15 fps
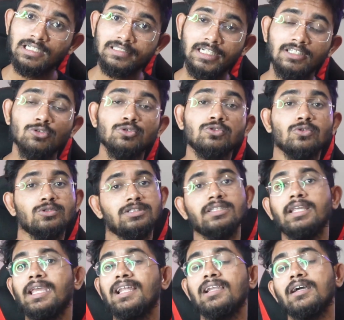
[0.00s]
जाता है तो उसको
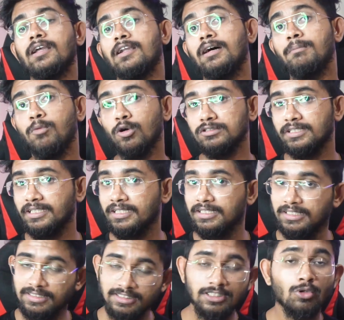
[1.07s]
स्केल करना बहुत ज्यादा
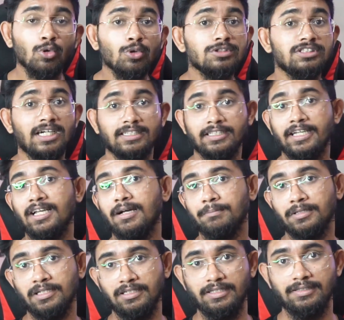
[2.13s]
इजी हो जाता है
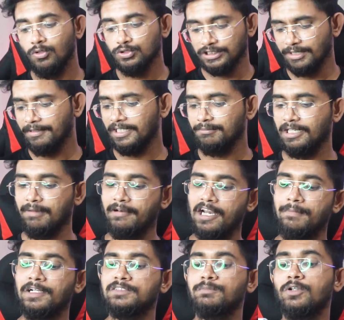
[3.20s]
आपके लिए उसके बाद में
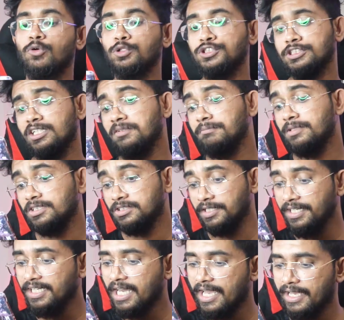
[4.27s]
हमारे पास में क्वेश्चन नंबर
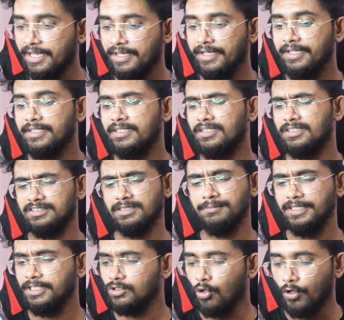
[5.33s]
थ्री आया है
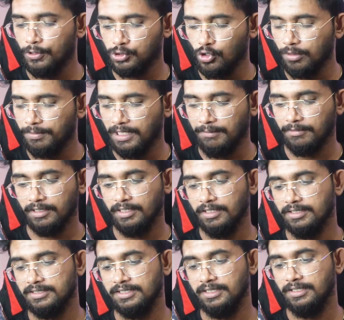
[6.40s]
समथिंग टॉय शॉप नाम के
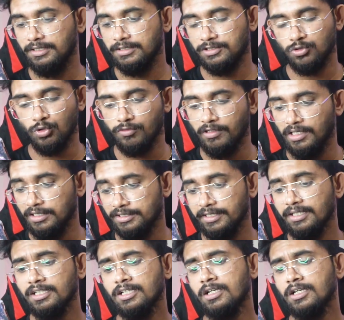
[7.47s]
किसी स्टोर वाले से